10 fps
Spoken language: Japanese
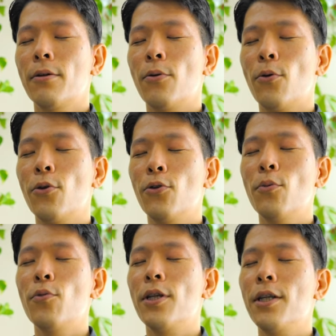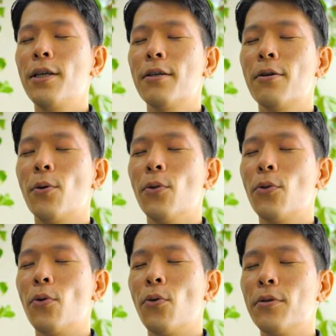呼吸を無理に
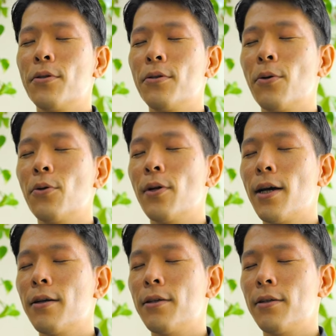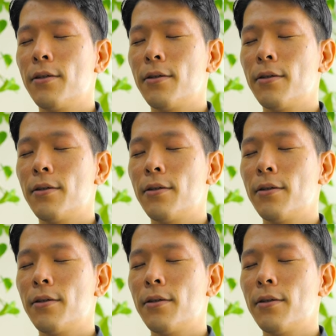コントロールすることなく